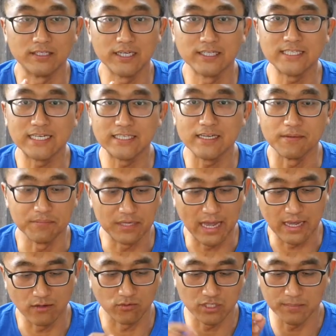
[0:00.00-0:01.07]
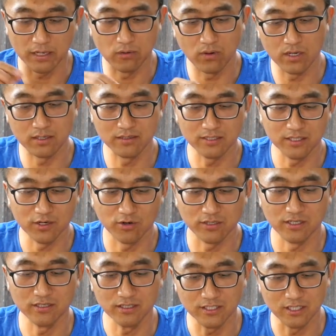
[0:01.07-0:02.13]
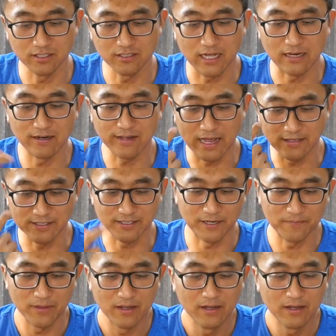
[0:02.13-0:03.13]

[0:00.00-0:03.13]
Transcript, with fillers: 这个价钱很便宜，先把关了，一会儿等什挡在眼睛上。